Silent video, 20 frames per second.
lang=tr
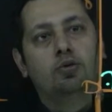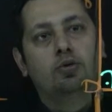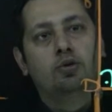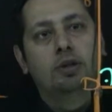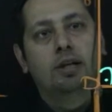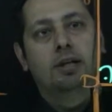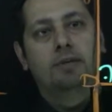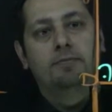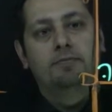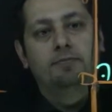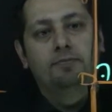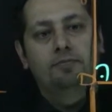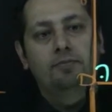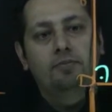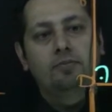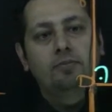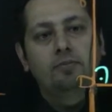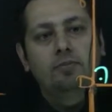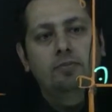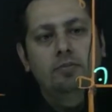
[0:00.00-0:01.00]
düşünelim.
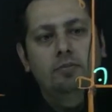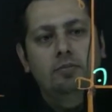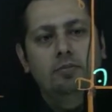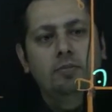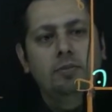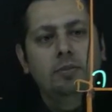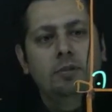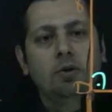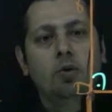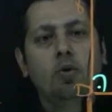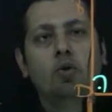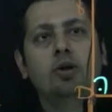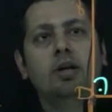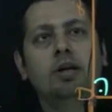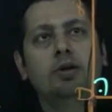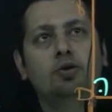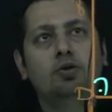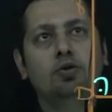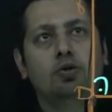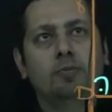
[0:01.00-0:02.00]

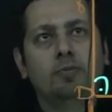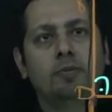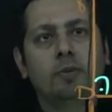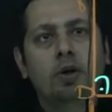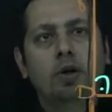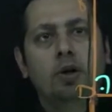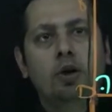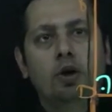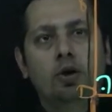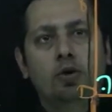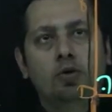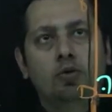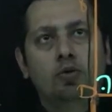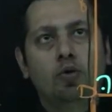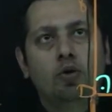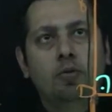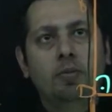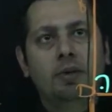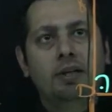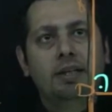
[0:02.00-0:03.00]
Olay şu.
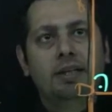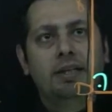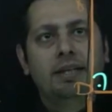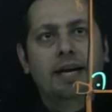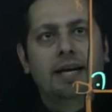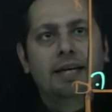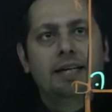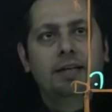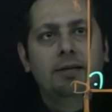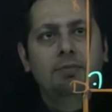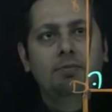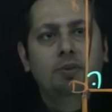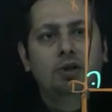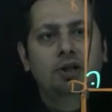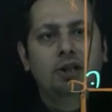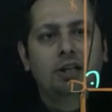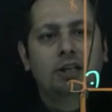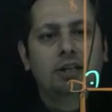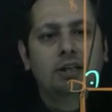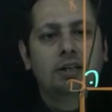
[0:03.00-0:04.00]
Normalde gergin bir
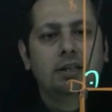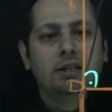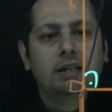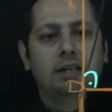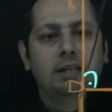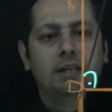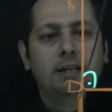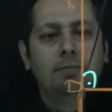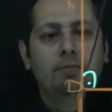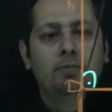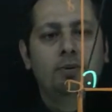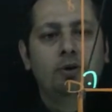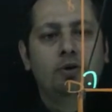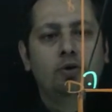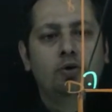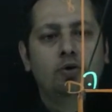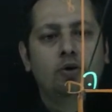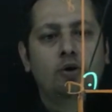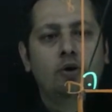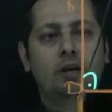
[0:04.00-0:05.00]
şekilde ipi
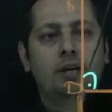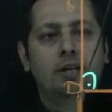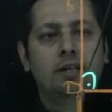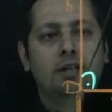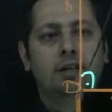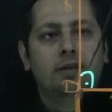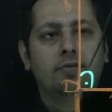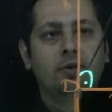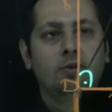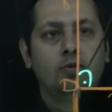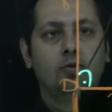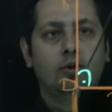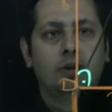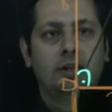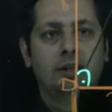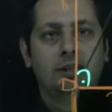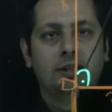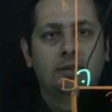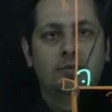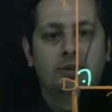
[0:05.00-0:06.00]
şöyle etrafında
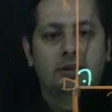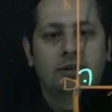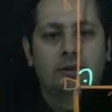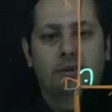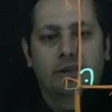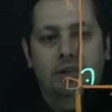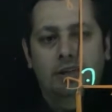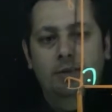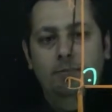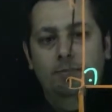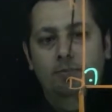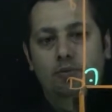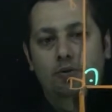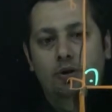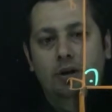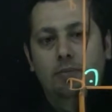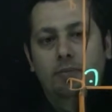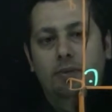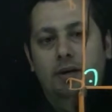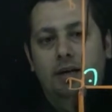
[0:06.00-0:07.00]
doladığımızda bak ip
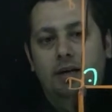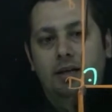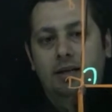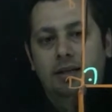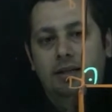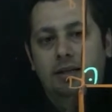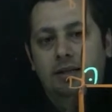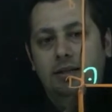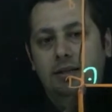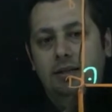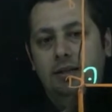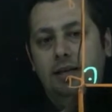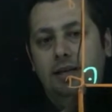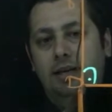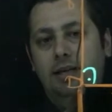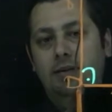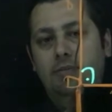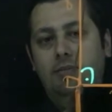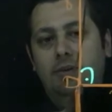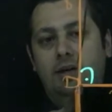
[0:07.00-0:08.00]
buraya bağlı.
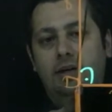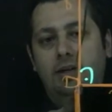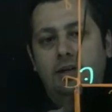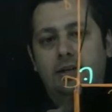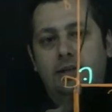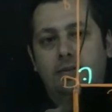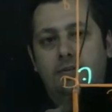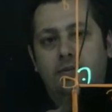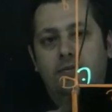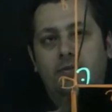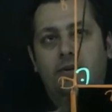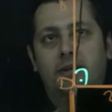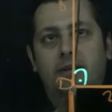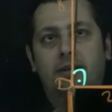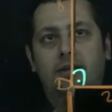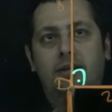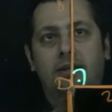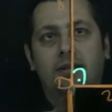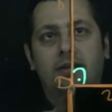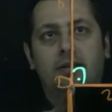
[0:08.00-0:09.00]
D'ye bağlı ip
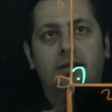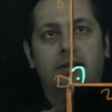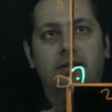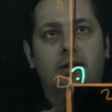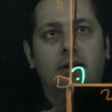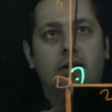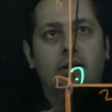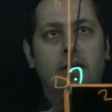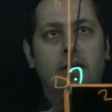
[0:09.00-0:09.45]
farkındaysanız.